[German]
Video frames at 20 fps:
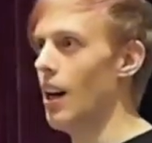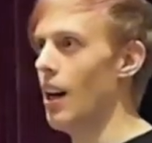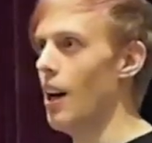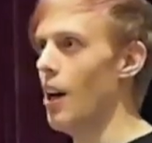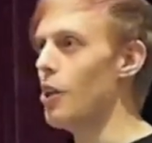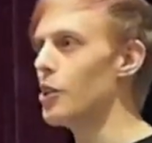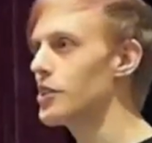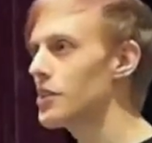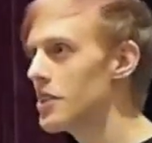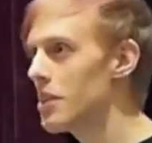
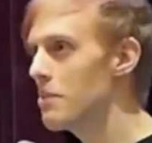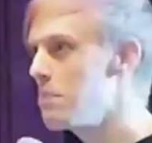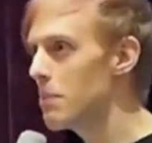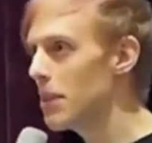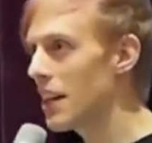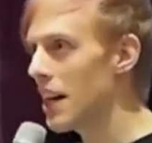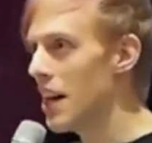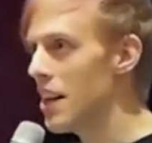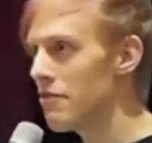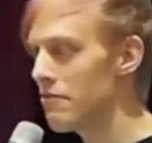Außerdem
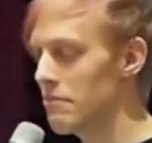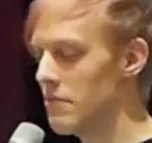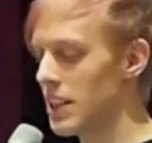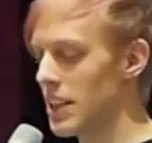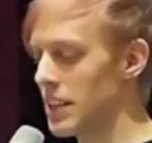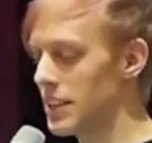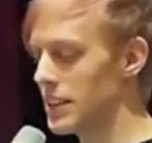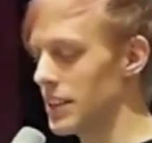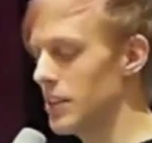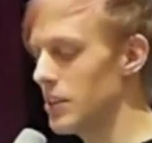begreifen wir
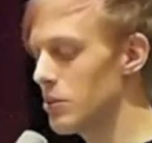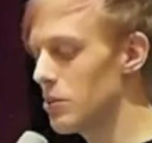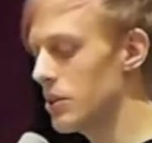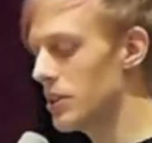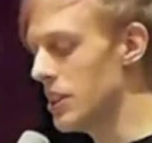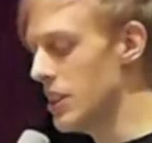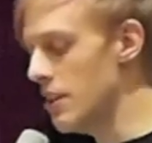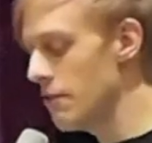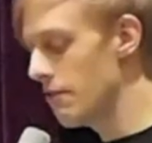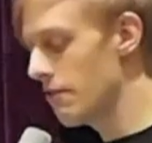ganz
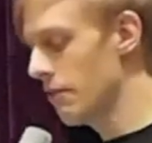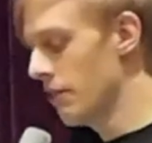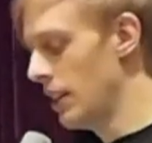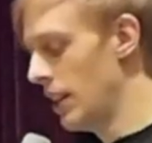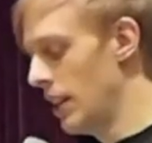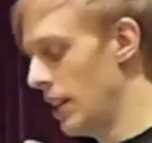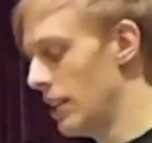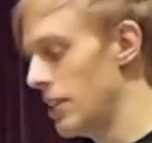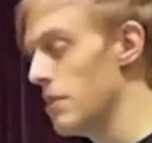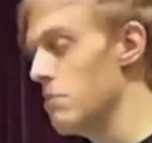intuitiv
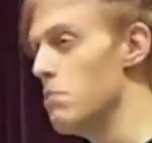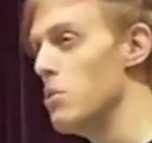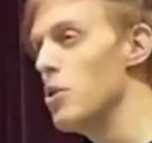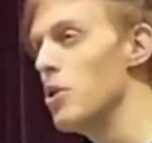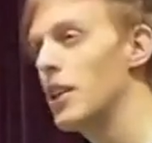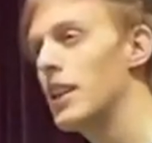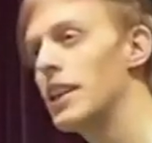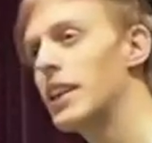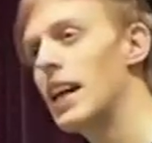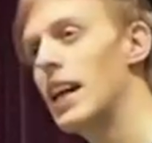die
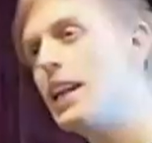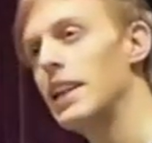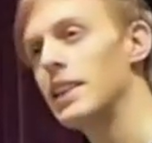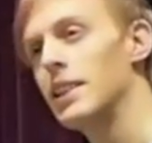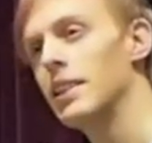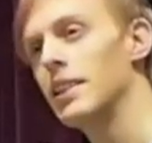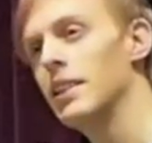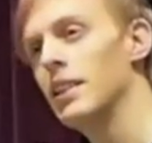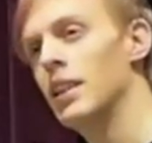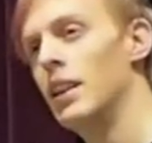
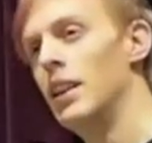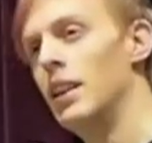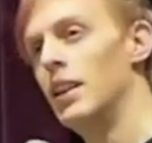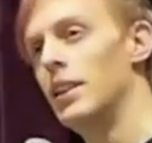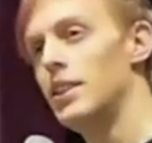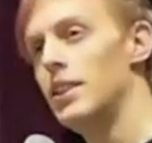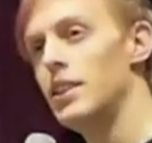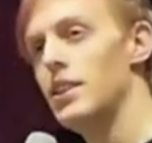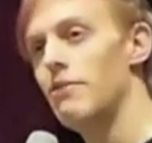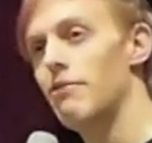Möglichkeiten,
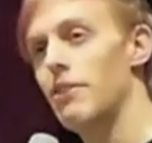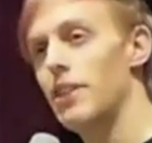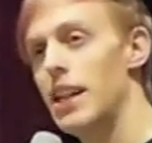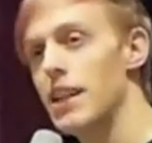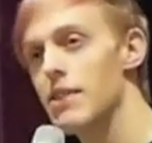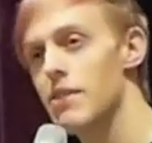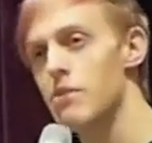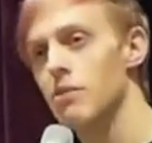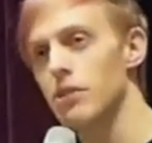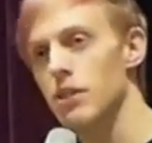die
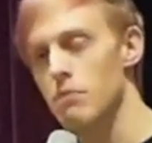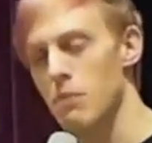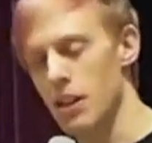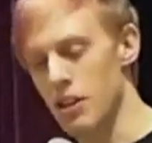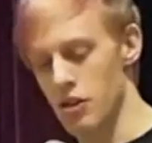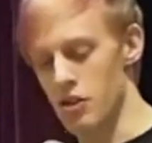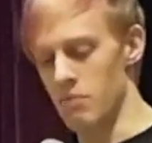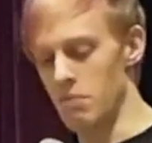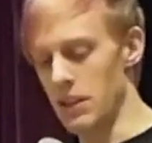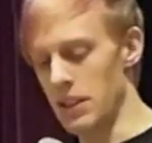Vernetzung den
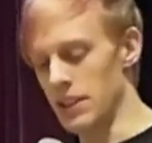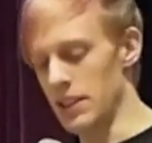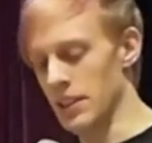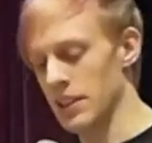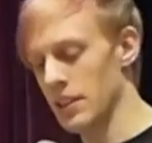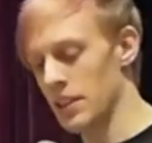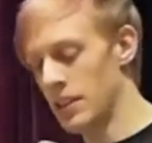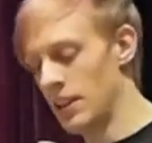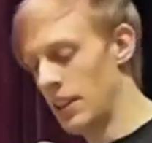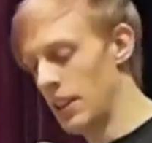Menschen
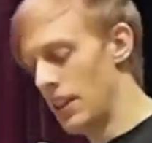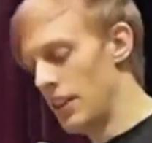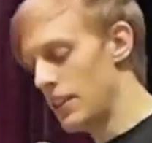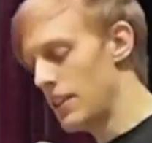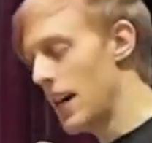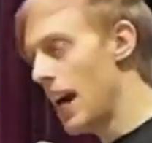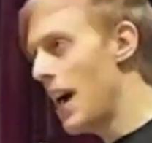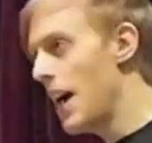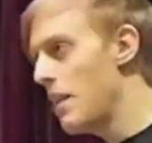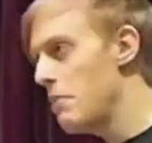bietet,
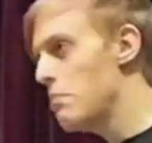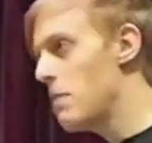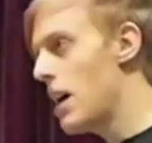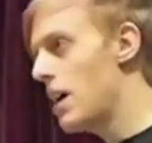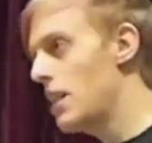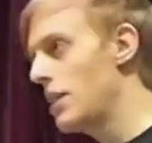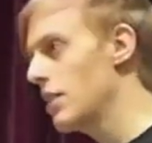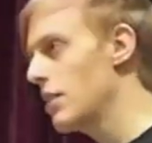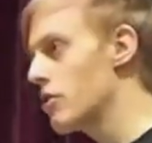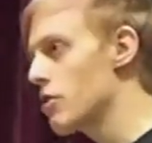die
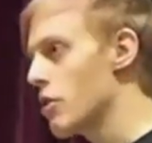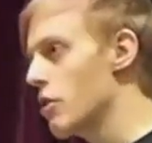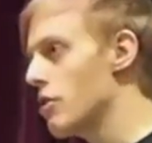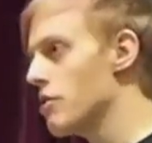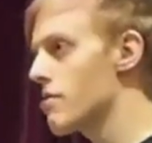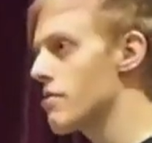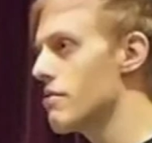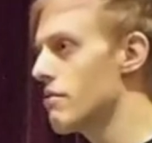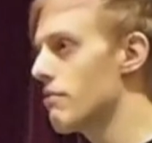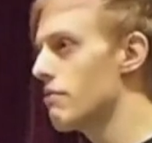einmaligen
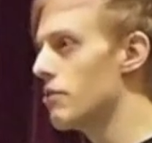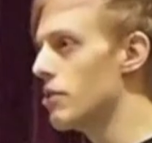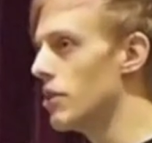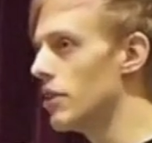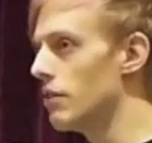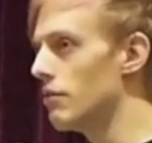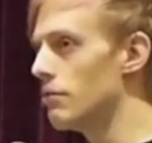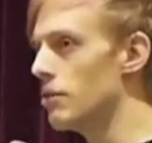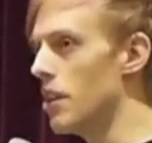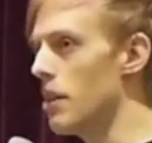Chancen
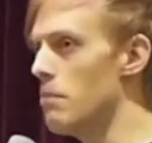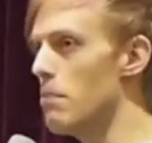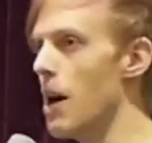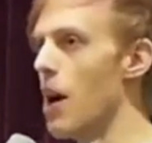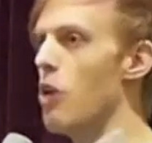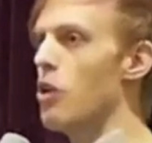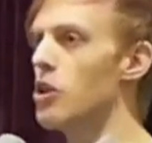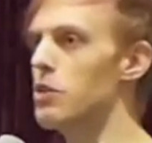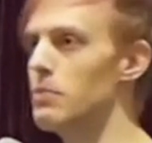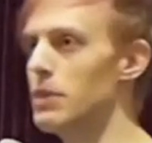für, für
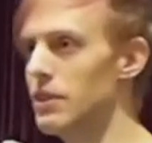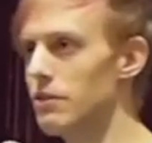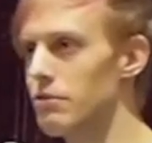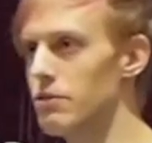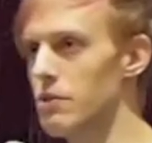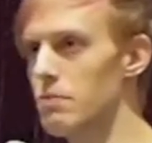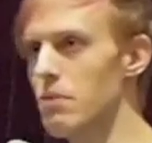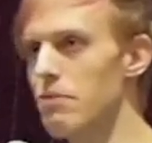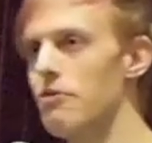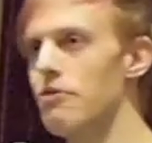Empowerment,
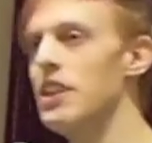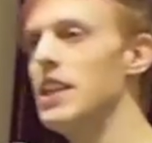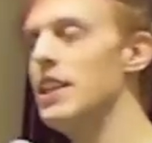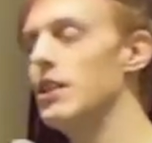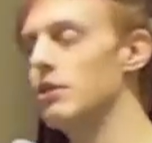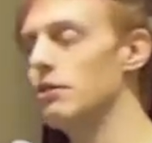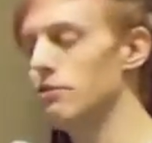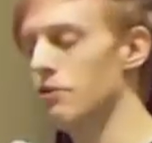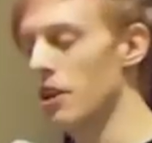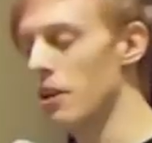für
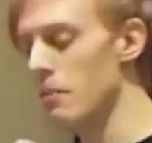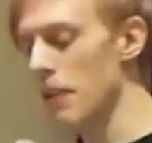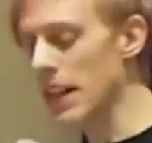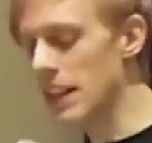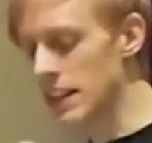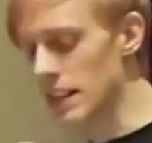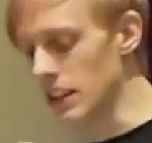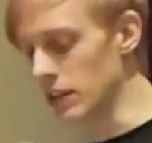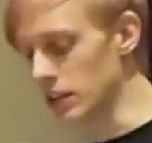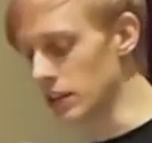Befähigung, für
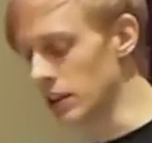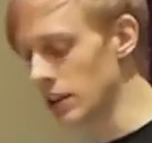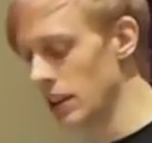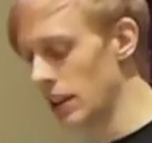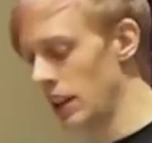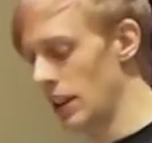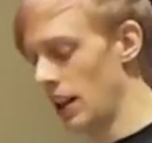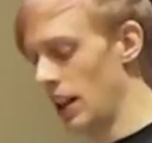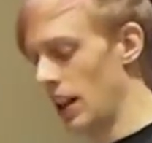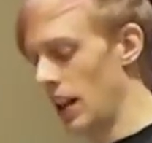Ermächtigung
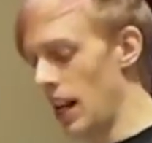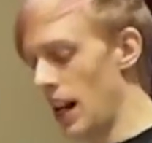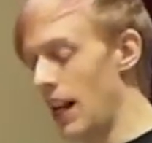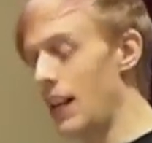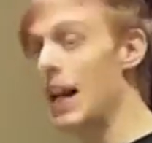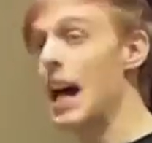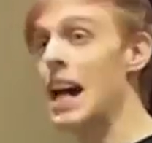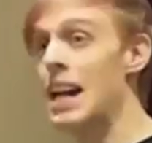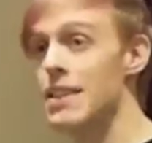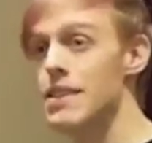
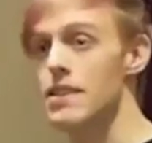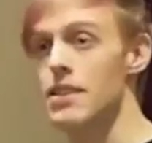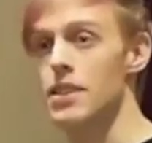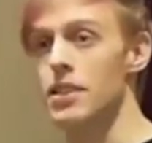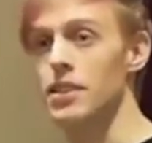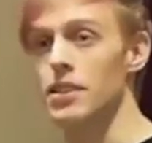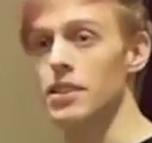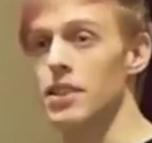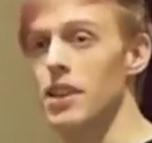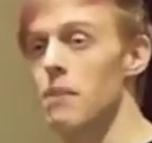aller
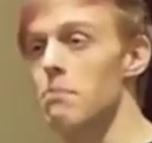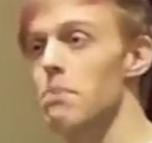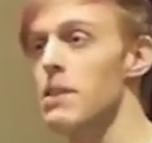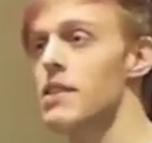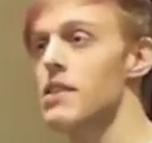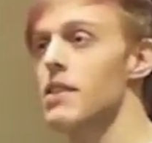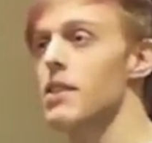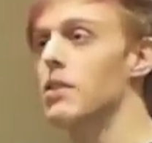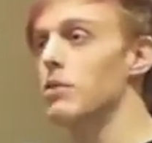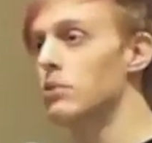Einzelnen in einem
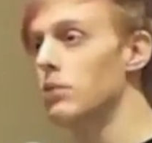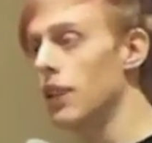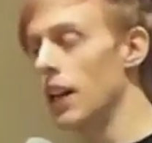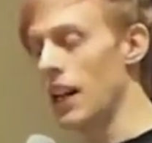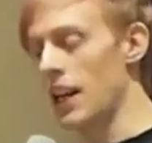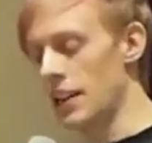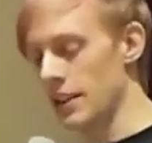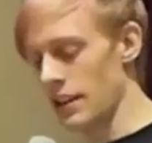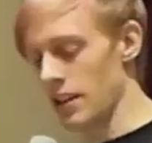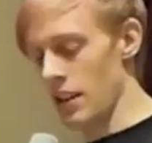bisher
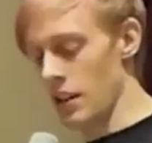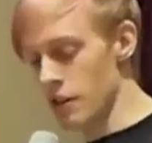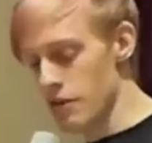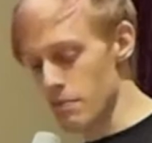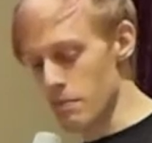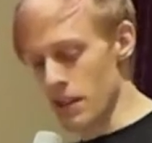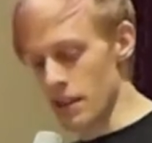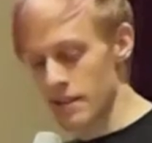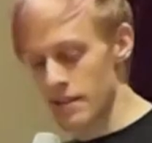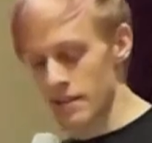ungeahnten
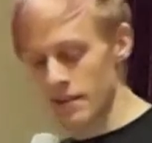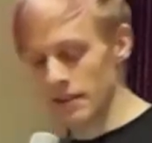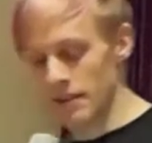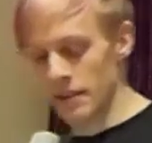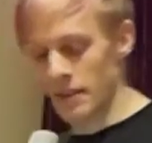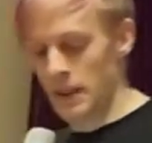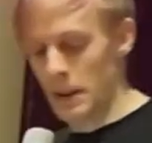Ausmaß